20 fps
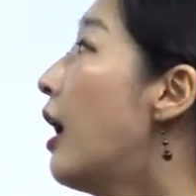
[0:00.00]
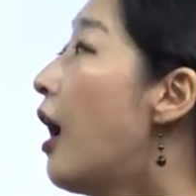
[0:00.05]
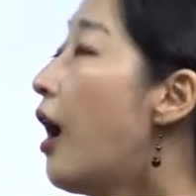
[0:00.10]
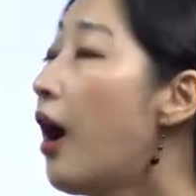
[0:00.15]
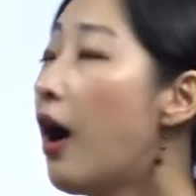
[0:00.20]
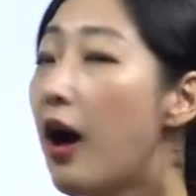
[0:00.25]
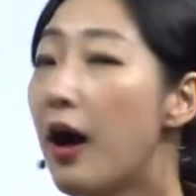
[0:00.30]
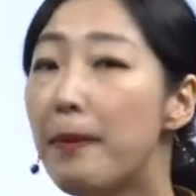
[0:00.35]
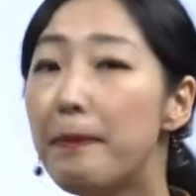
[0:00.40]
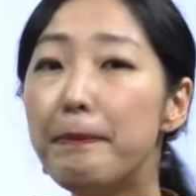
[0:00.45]

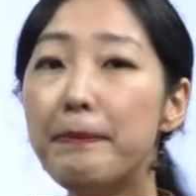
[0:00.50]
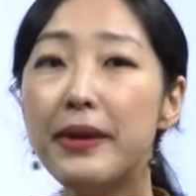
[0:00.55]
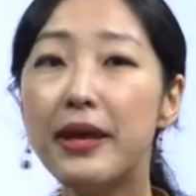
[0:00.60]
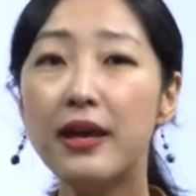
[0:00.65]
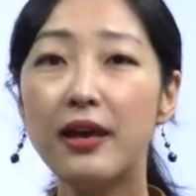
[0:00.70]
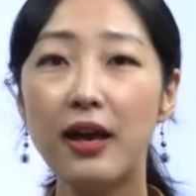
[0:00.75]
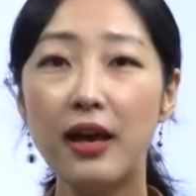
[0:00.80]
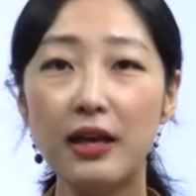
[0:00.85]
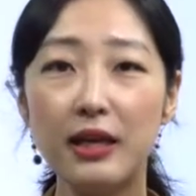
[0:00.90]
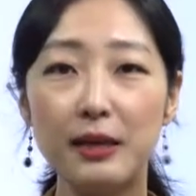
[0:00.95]

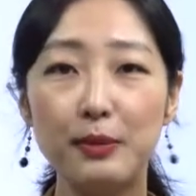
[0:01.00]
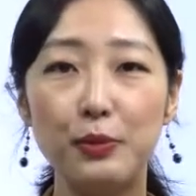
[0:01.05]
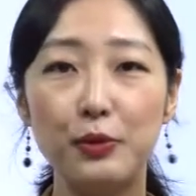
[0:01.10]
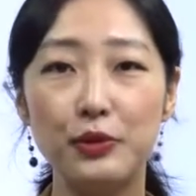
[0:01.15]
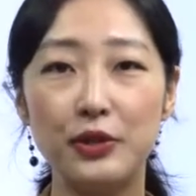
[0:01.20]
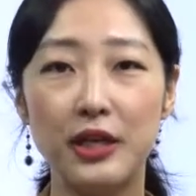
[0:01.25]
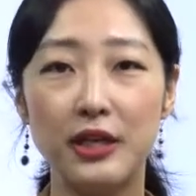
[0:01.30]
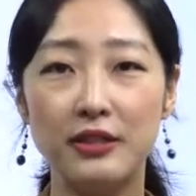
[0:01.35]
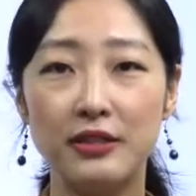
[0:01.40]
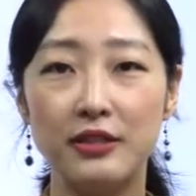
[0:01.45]
hopping
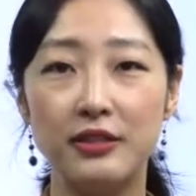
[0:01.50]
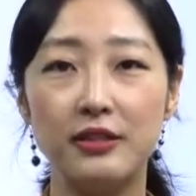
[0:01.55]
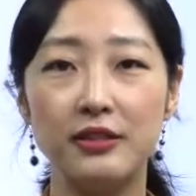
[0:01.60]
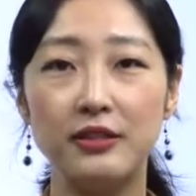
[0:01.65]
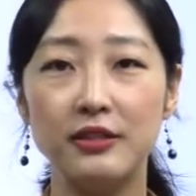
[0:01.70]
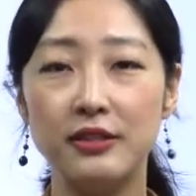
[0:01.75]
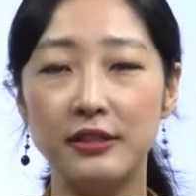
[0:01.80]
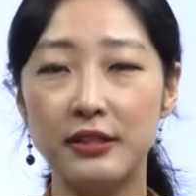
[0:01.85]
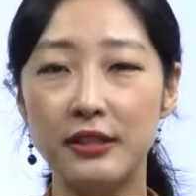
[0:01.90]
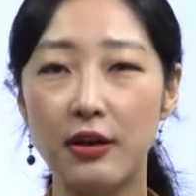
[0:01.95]
하기보다는
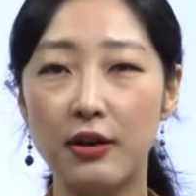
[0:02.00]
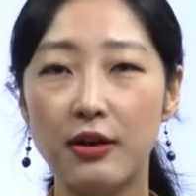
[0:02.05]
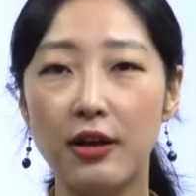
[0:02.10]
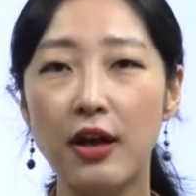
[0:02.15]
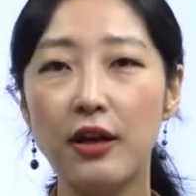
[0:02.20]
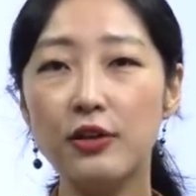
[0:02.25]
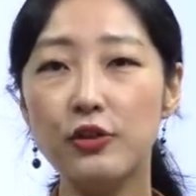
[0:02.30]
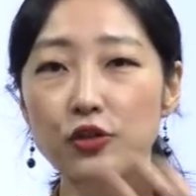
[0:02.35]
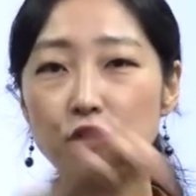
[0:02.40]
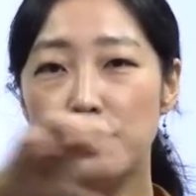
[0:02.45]
그죠?
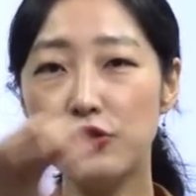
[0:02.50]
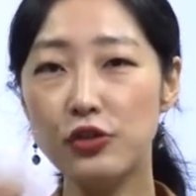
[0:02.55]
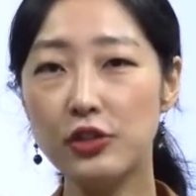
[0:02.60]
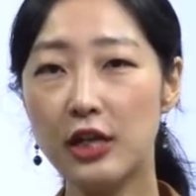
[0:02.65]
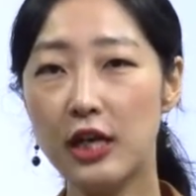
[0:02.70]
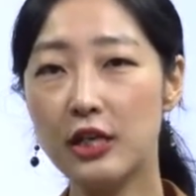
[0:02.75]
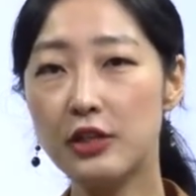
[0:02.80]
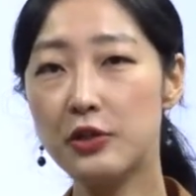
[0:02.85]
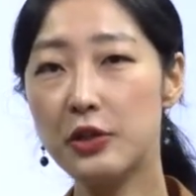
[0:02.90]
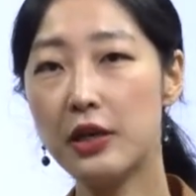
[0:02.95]

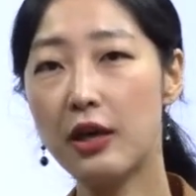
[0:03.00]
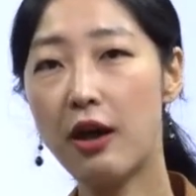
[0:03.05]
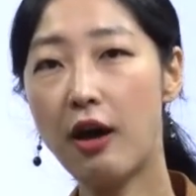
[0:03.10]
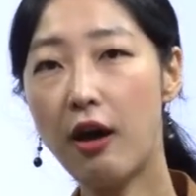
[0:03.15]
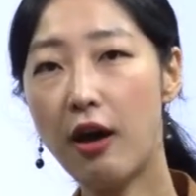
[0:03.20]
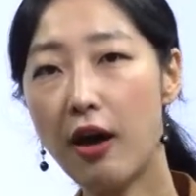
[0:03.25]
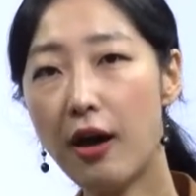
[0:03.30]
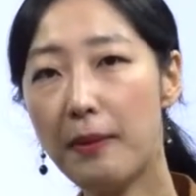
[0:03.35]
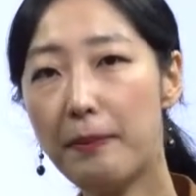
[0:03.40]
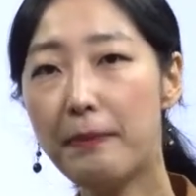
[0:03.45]
깡충깡충 이게
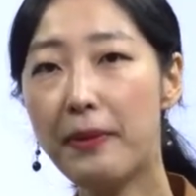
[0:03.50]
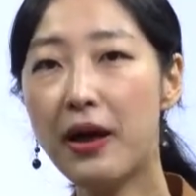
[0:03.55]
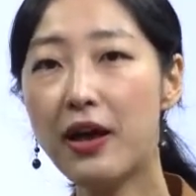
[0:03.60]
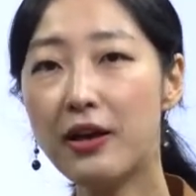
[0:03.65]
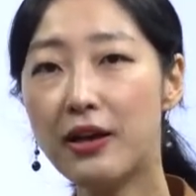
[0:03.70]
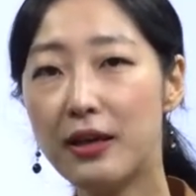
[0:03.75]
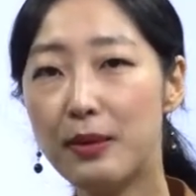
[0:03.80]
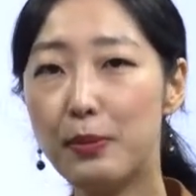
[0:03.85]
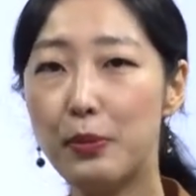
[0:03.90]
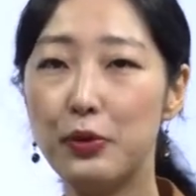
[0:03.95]
hop
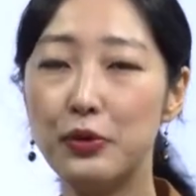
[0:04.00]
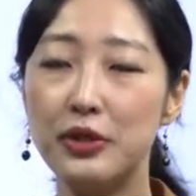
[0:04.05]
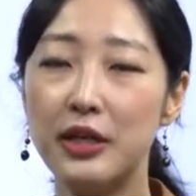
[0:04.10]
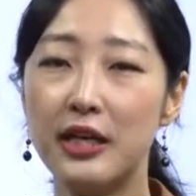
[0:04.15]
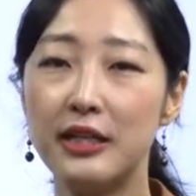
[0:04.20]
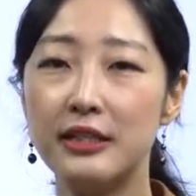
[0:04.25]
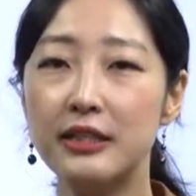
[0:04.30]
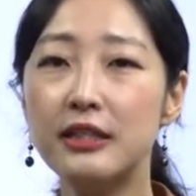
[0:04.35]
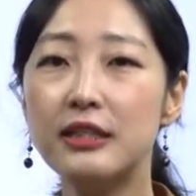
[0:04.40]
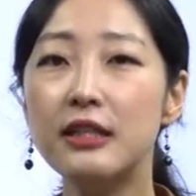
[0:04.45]

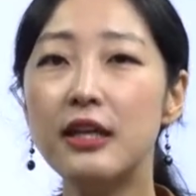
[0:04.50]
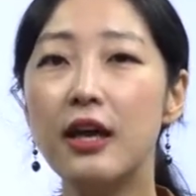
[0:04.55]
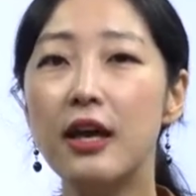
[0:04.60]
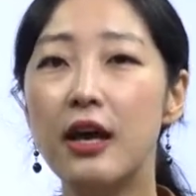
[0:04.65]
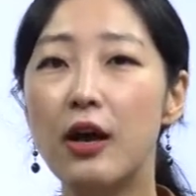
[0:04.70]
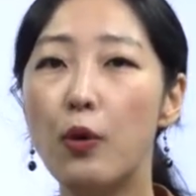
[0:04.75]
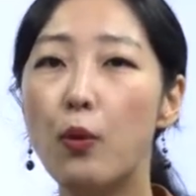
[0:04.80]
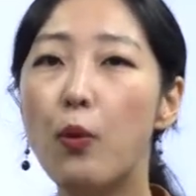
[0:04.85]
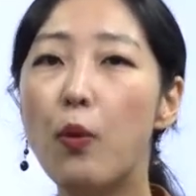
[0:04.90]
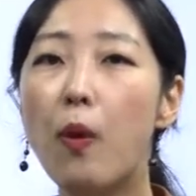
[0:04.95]
하기보다는
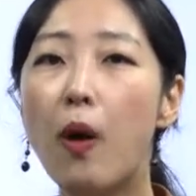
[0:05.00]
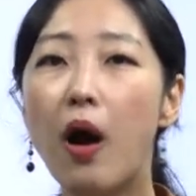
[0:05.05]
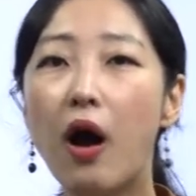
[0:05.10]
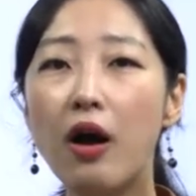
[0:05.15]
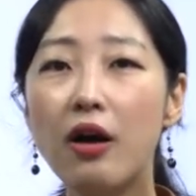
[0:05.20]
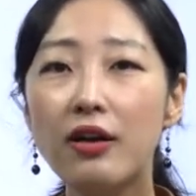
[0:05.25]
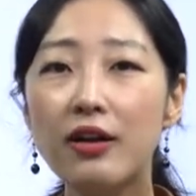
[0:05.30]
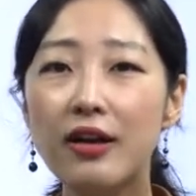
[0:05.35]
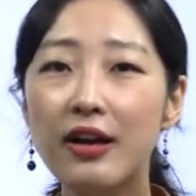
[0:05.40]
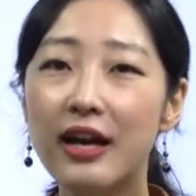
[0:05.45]

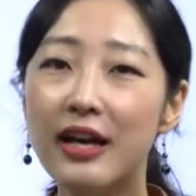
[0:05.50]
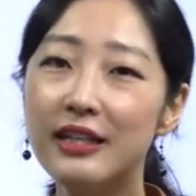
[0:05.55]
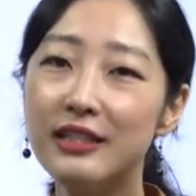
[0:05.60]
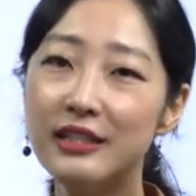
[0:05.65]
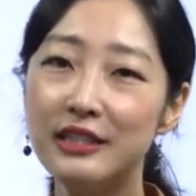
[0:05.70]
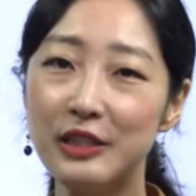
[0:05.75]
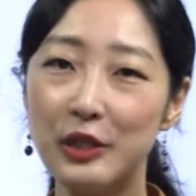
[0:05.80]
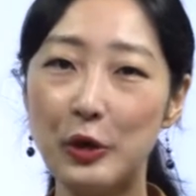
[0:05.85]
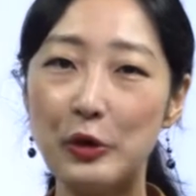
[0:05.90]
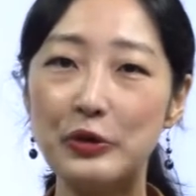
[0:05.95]
walk
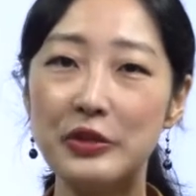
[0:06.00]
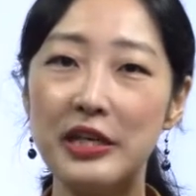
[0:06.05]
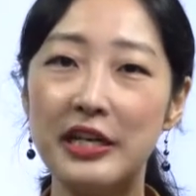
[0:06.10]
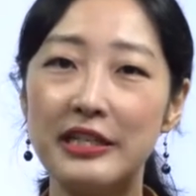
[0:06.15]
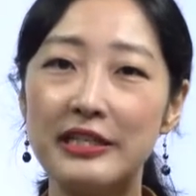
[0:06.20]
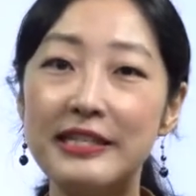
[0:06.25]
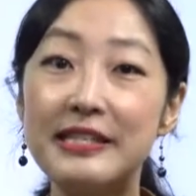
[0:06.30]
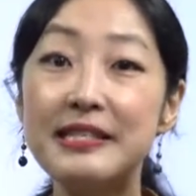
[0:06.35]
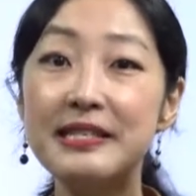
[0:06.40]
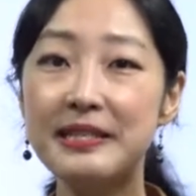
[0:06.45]
하는
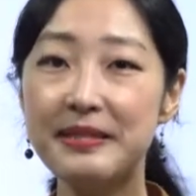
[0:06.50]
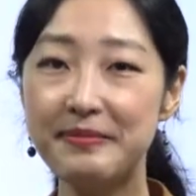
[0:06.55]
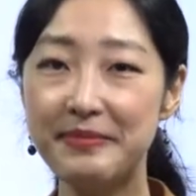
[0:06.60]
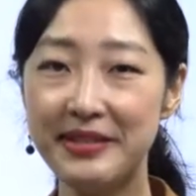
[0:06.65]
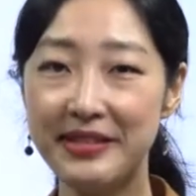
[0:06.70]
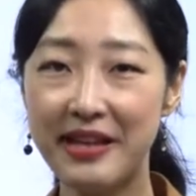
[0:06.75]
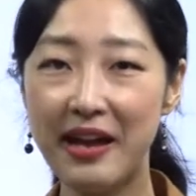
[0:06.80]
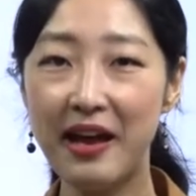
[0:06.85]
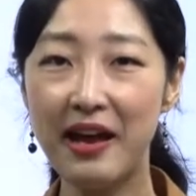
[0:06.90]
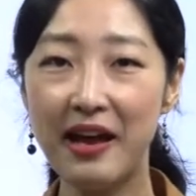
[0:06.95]
경향이
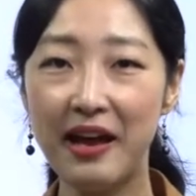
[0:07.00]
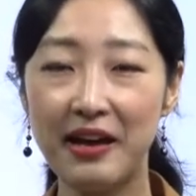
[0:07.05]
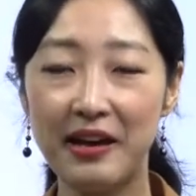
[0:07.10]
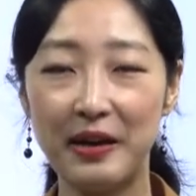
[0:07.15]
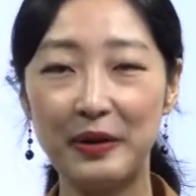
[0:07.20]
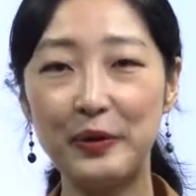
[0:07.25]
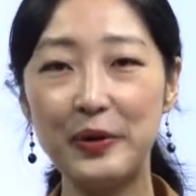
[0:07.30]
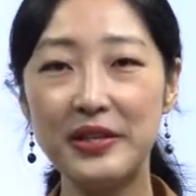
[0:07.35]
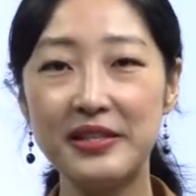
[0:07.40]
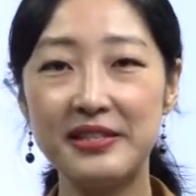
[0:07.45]
있습니다.
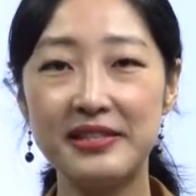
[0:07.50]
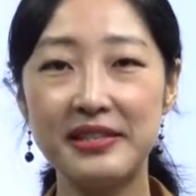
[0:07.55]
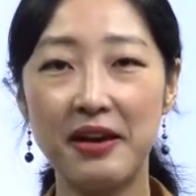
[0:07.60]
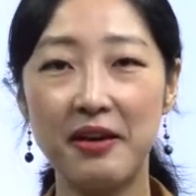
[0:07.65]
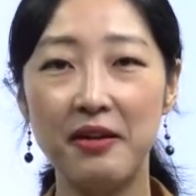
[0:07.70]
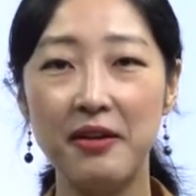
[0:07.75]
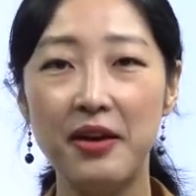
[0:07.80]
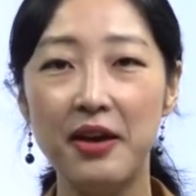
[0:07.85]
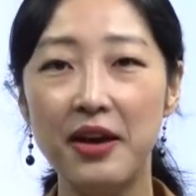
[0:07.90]
라고 했죠.